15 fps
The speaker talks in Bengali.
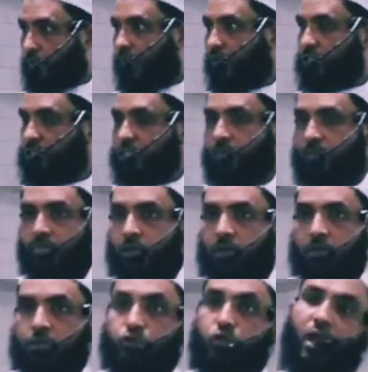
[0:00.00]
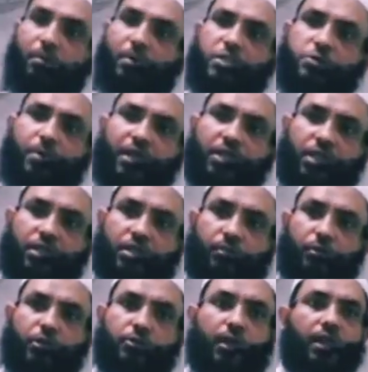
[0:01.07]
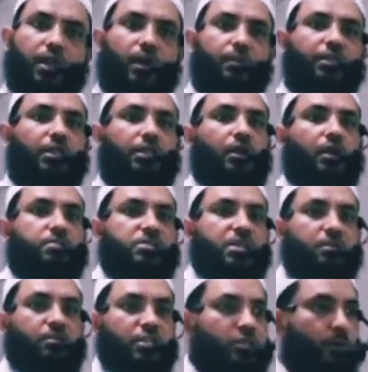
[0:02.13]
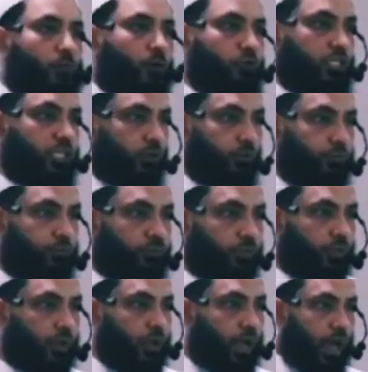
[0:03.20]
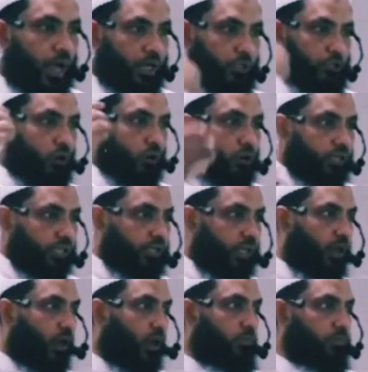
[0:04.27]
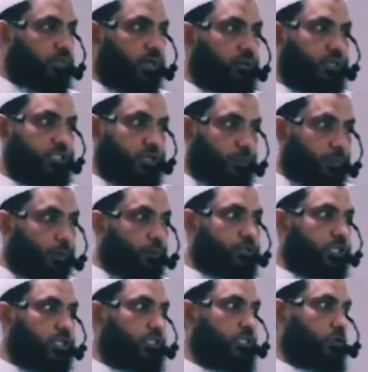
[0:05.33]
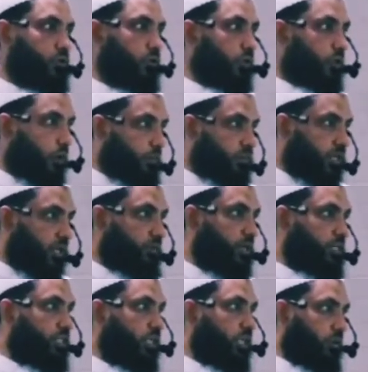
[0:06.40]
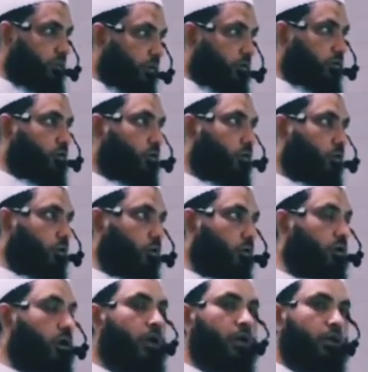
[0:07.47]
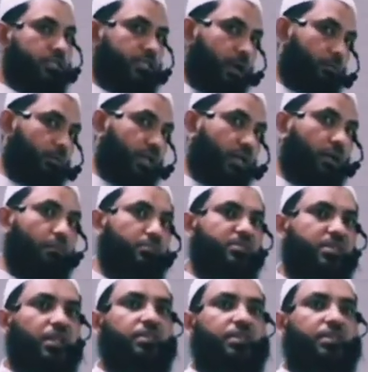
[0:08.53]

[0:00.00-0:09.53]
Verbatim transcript: মাস ছয় মাস বাকি থাকতে বলতো আল্লাহ আমাদেরকে রমজান মাসে পৌঁছে দাও আর যখনই তারা রমজান মাসে পৌঁছে যেত রমজান মাসের ইবাদত করতো যেমনি রমজান